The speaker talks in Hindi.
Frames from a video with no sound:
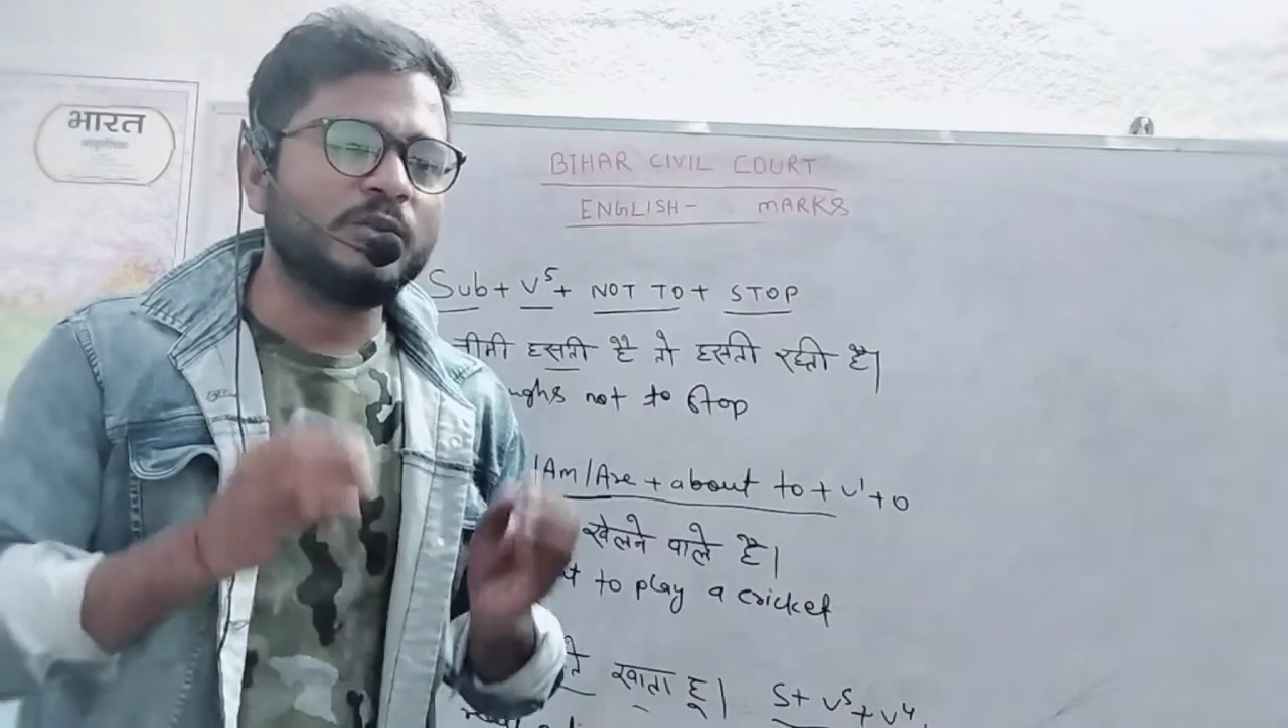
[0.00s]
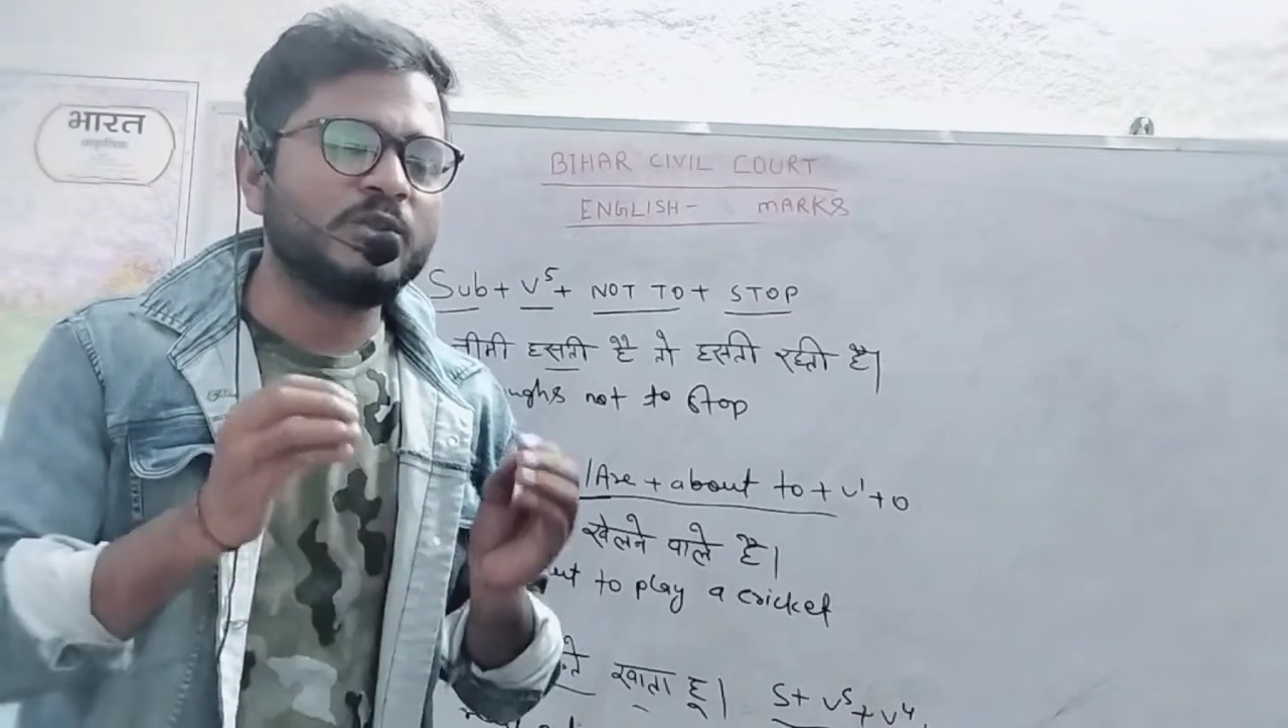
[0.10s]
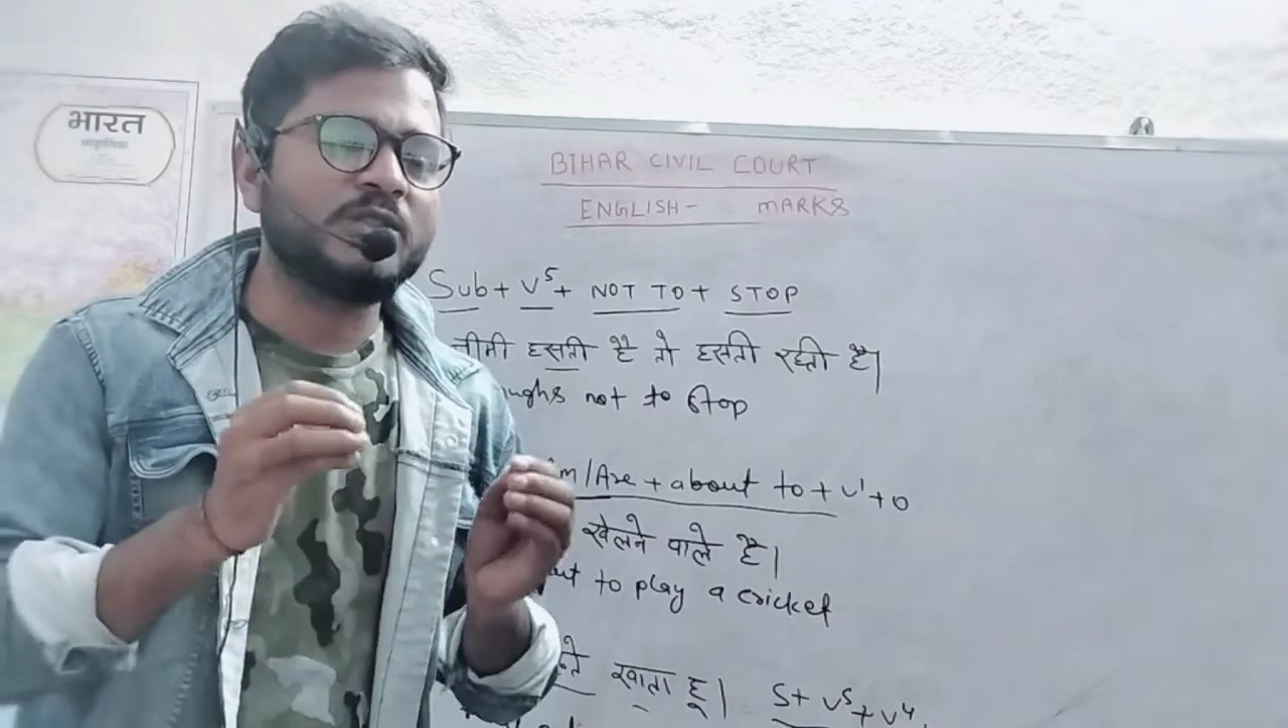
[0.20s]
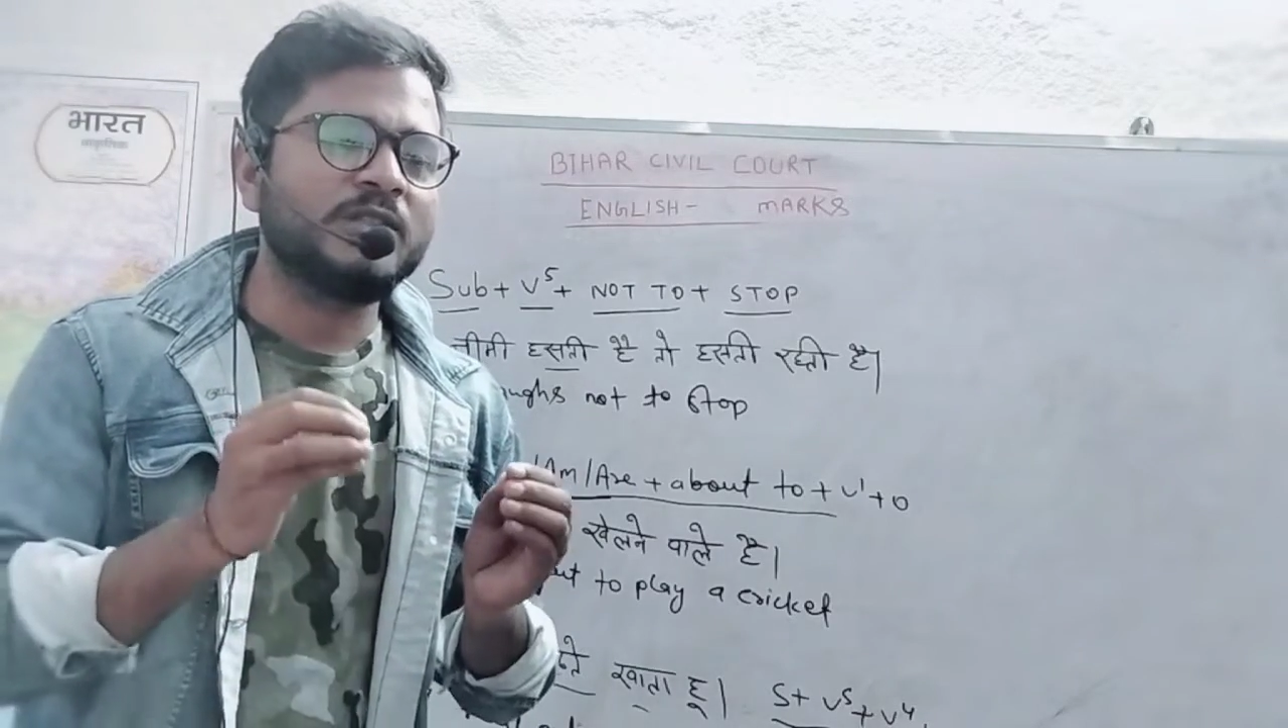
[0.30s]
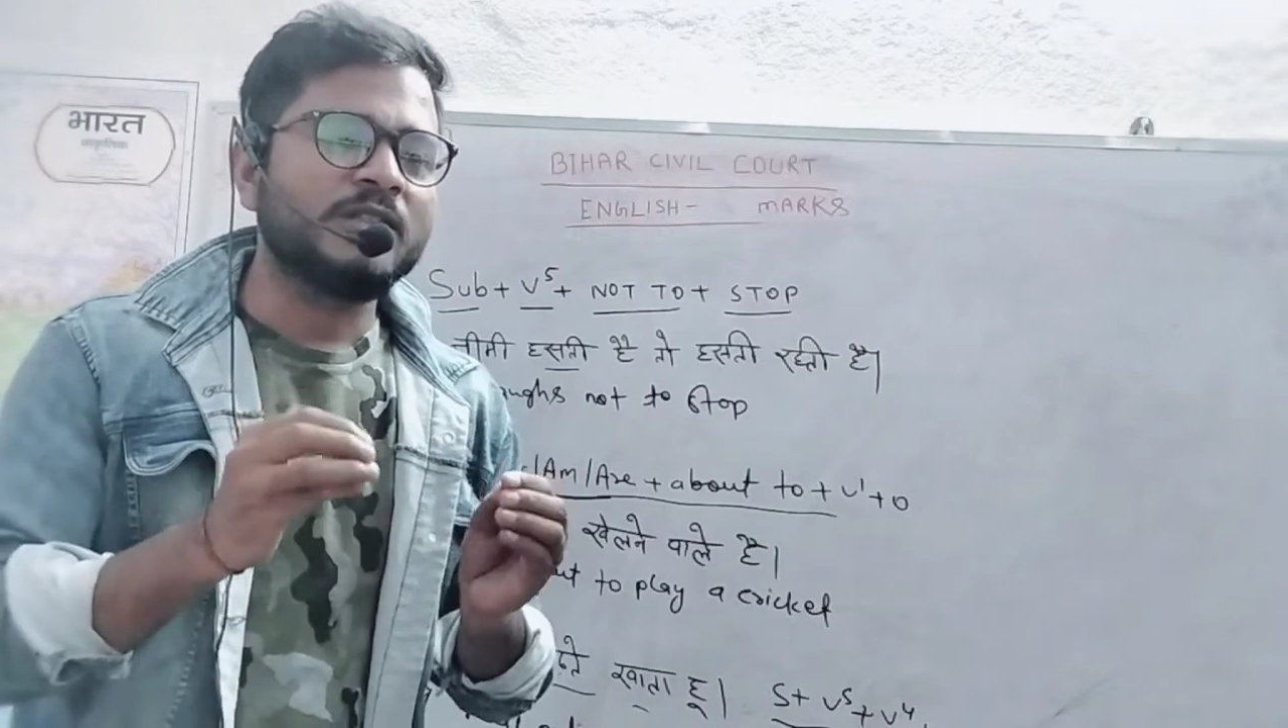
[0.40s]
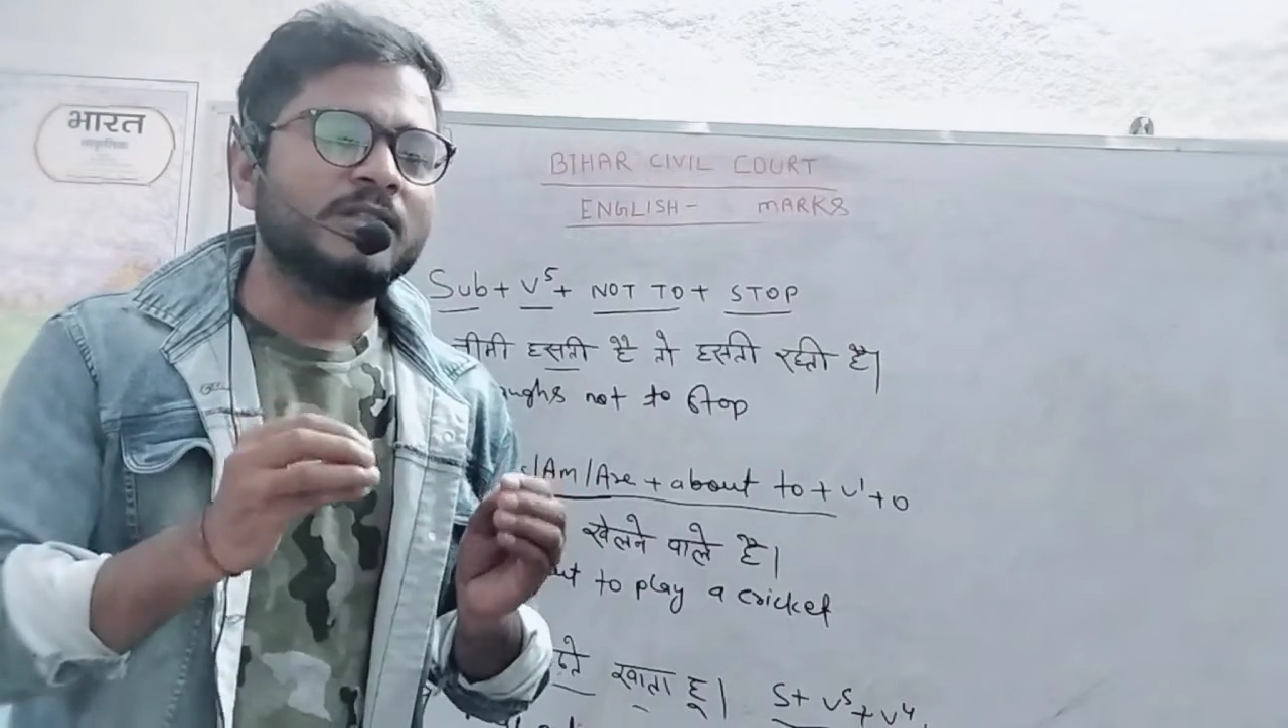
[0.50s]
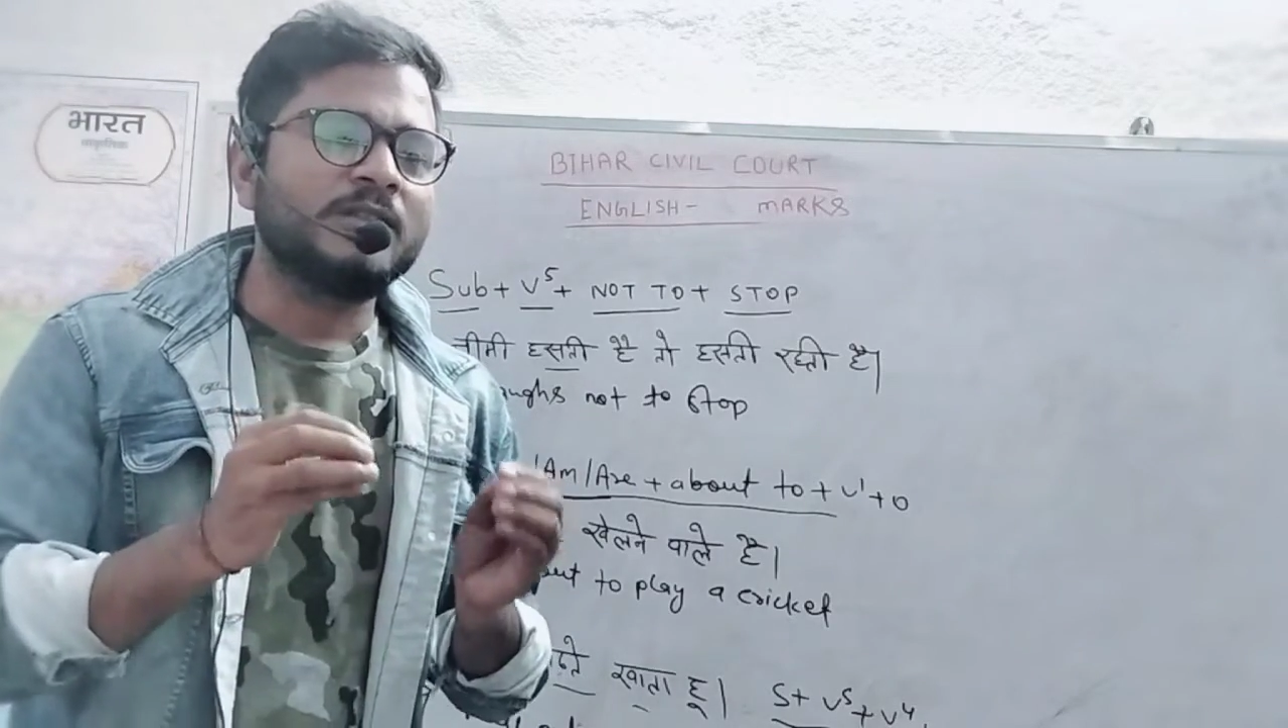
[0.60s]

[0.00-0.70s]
उस